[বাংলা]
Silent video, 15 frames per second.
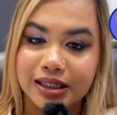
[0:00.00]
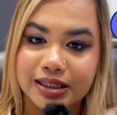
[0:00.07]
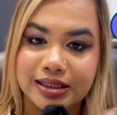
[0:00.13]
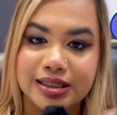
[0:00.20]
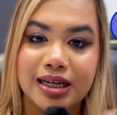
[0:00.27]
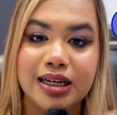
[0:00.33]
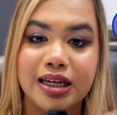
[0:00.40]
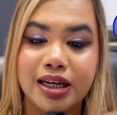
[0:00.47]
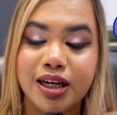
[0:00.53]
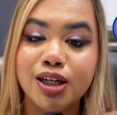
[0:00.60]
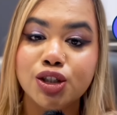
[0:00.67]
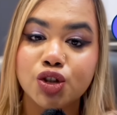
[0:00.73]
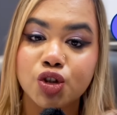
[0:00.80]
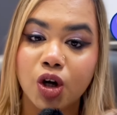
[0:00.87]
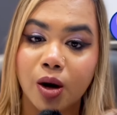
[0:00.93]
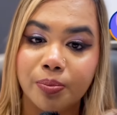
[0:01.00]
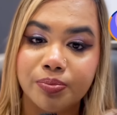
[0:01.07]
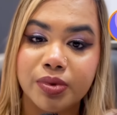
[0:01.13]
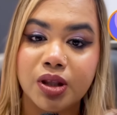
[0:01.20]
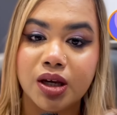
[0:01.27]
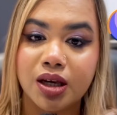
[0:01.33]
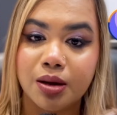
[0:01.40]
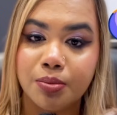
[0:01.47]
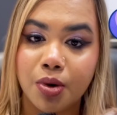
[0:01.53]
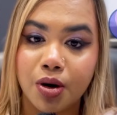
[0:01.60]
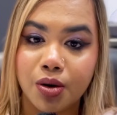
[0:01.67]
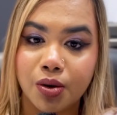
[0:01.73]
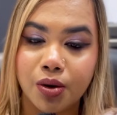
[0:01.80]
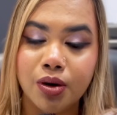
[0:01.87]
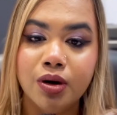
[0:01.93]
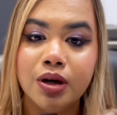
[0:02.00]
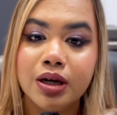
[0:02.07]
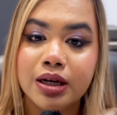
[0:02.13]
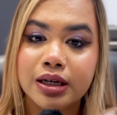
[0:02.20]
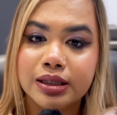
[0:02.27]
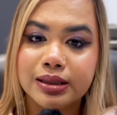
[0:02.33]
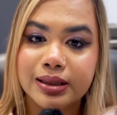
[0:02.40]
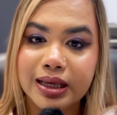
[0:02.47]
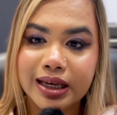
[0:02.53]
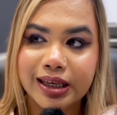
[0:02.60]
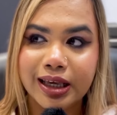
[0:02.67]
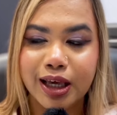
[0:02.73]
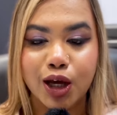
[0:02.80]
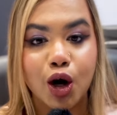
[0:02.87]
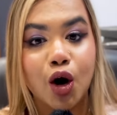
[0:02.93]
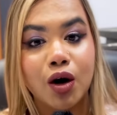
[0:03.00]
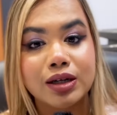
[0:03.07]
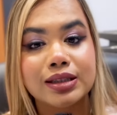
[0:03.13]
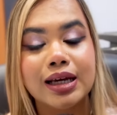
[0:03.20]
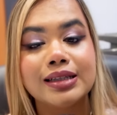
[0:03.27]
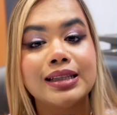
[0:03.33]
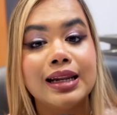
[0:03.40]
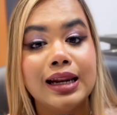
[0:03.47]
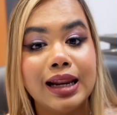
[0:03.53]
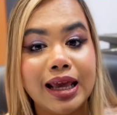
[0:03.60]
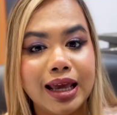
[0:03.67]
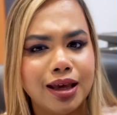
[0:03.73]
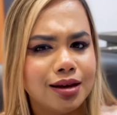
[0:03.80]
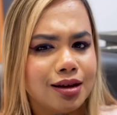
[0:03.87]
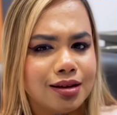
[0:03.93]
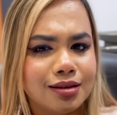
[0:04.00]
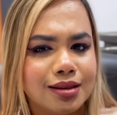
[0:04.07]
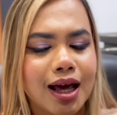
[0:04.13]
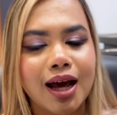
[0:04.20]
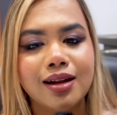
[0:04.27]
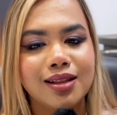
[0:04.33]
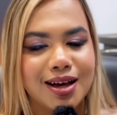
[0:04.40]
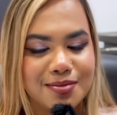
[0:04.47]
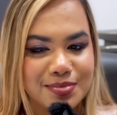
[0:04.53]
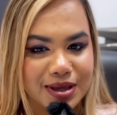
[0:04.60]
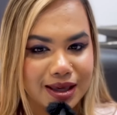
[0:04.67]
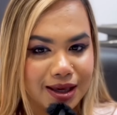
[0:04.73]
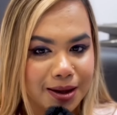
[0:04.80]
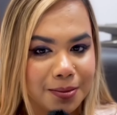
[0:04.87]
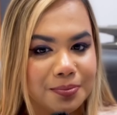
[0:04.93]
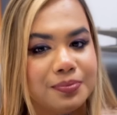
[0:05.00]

ইটালির সব থেকে বড় দিঘি অর্থাৎ লেক তার নাম কি